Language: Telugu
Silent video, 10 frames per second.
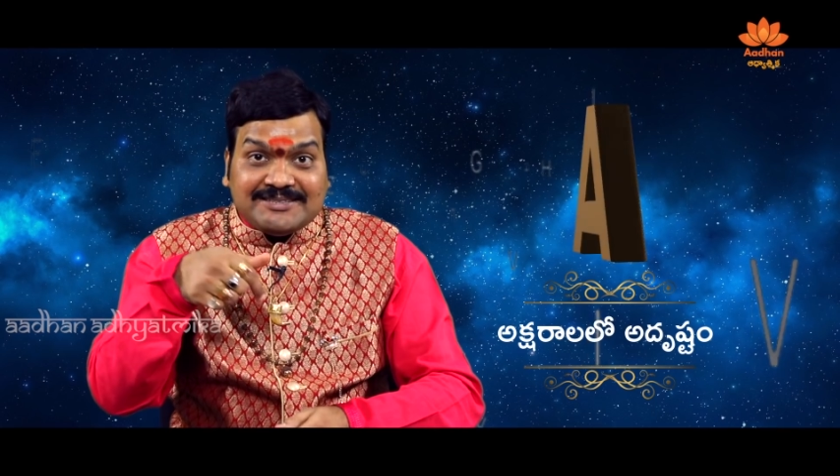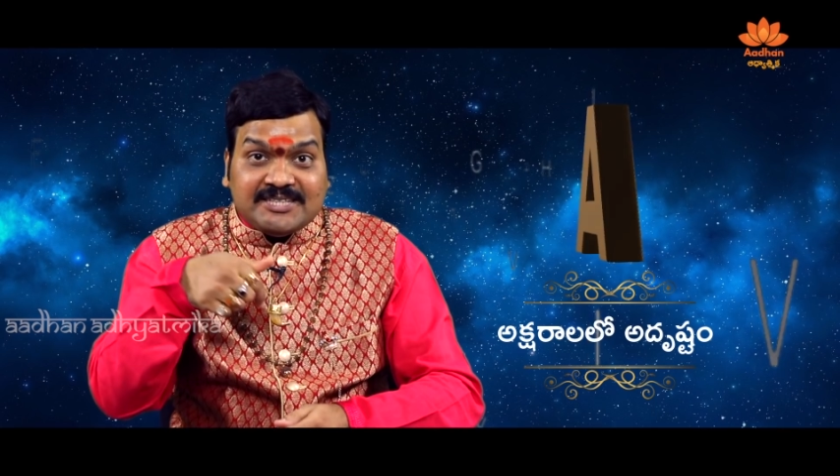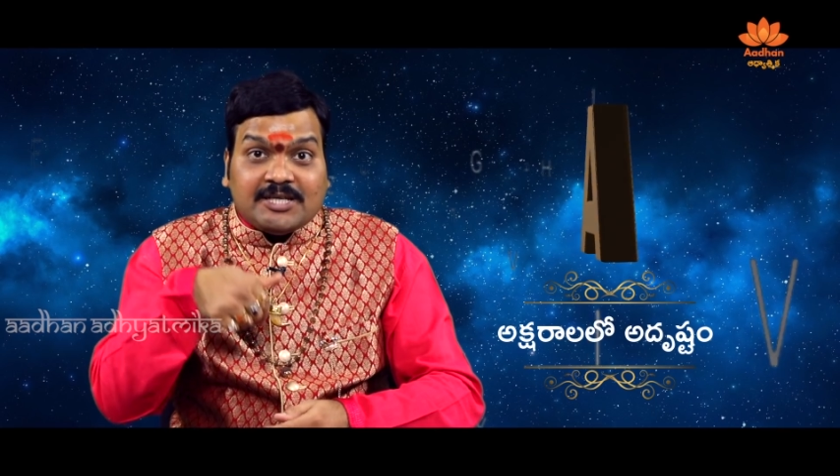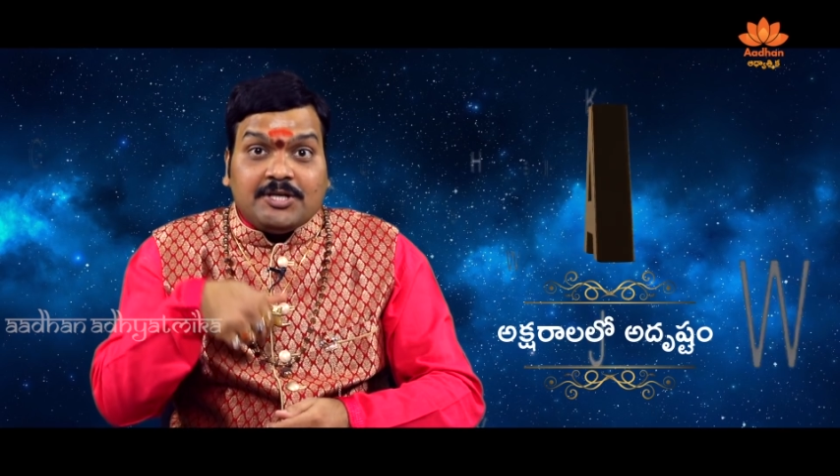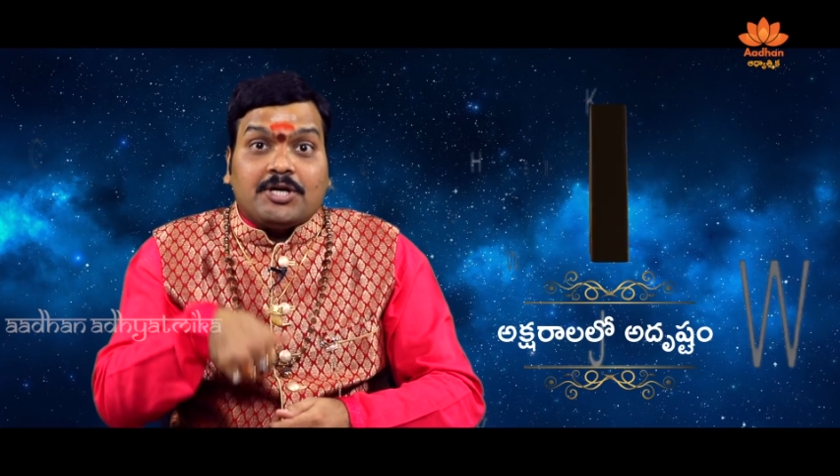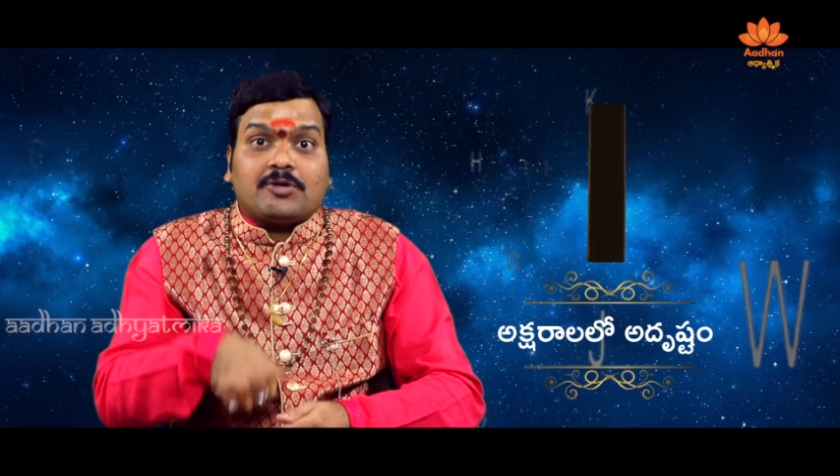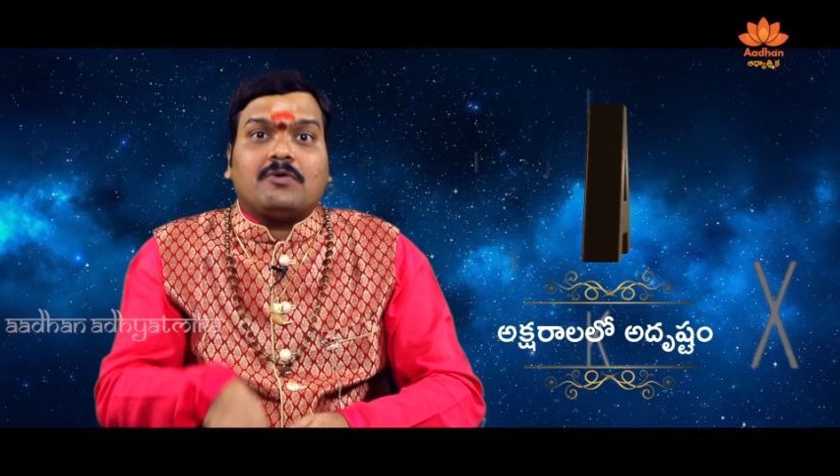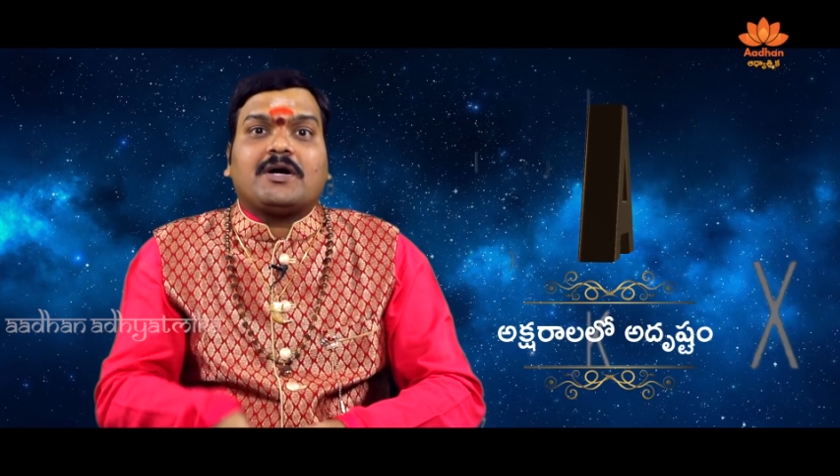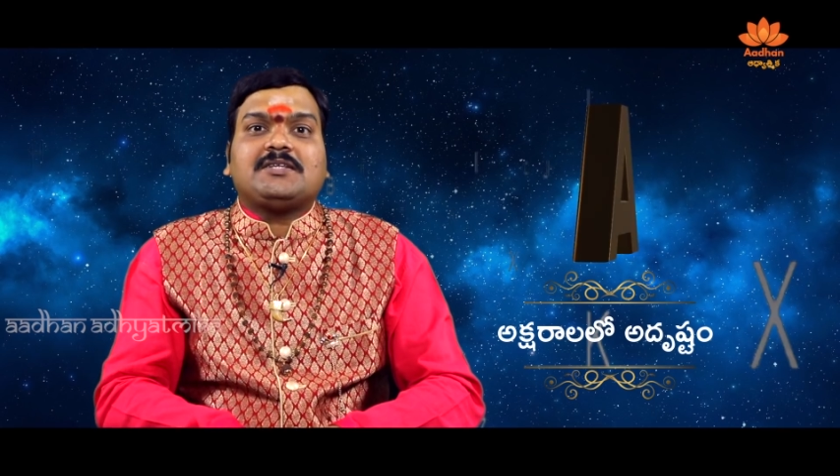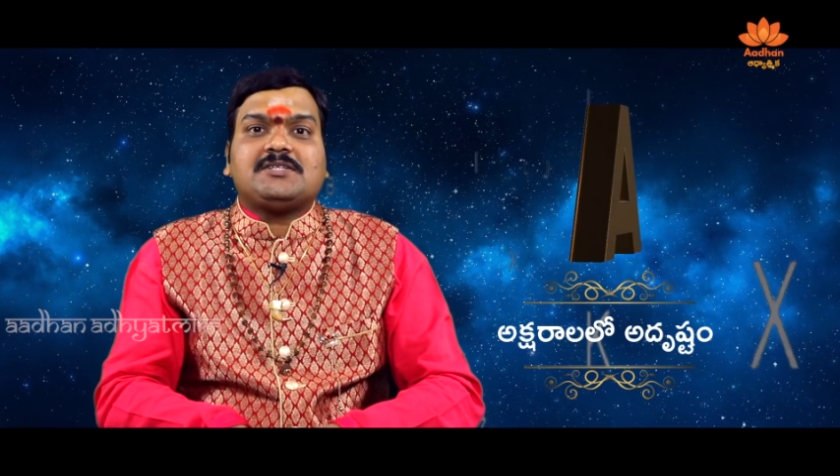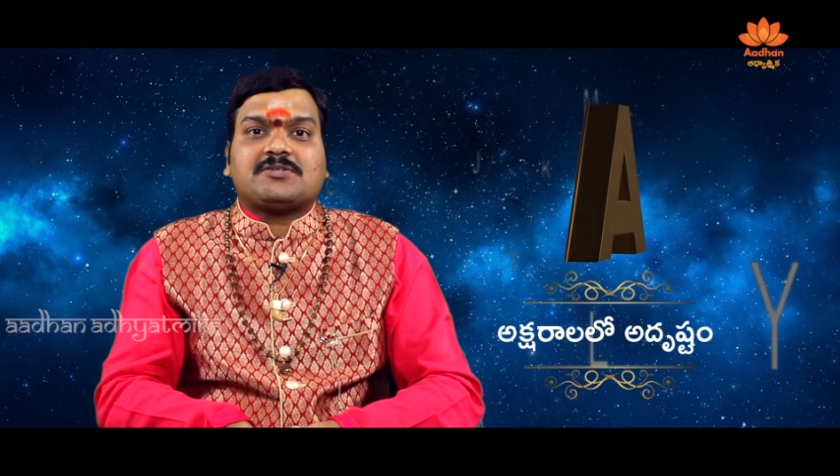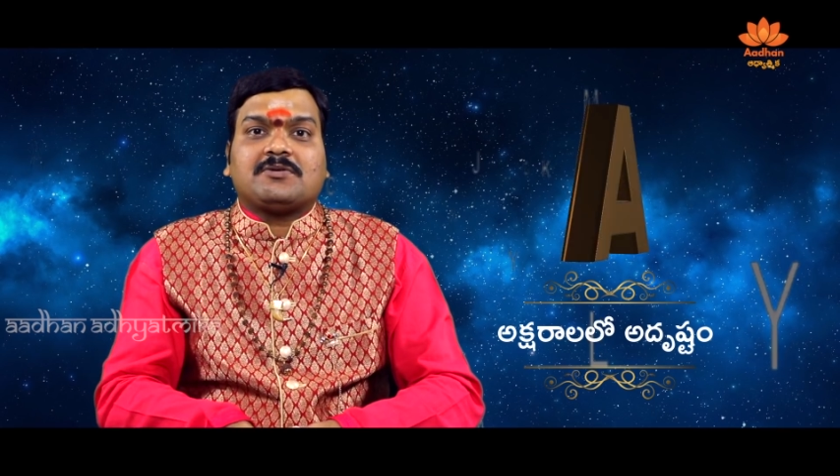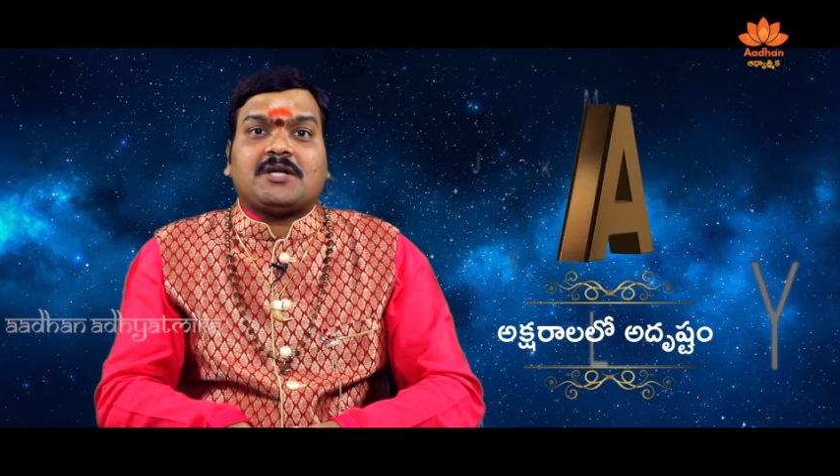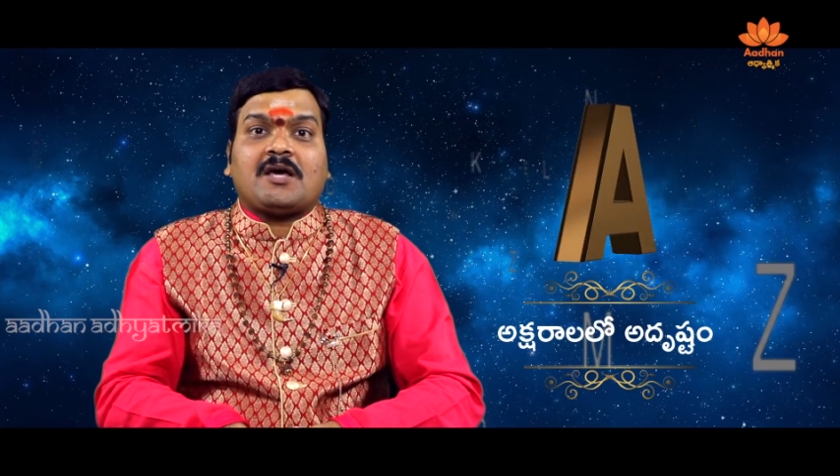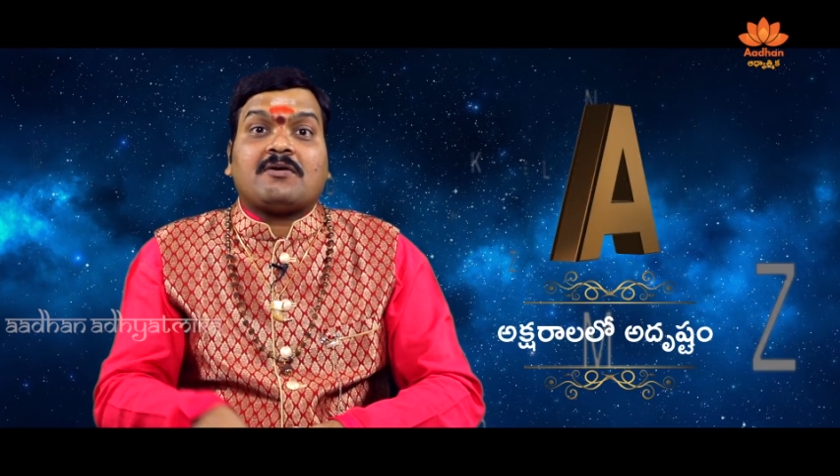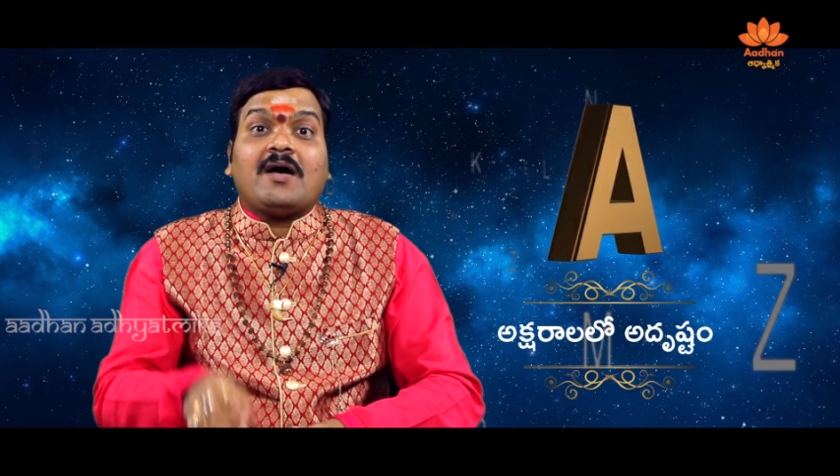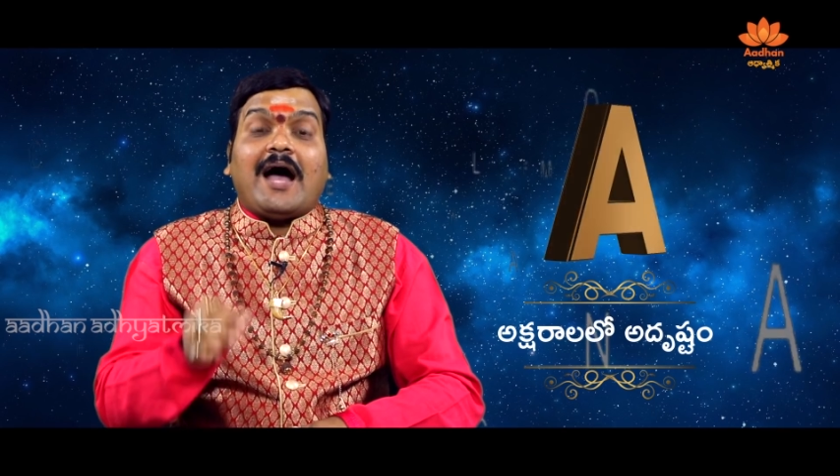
బాధ్యతలు ఎక్కువగా తీసుకుంటారు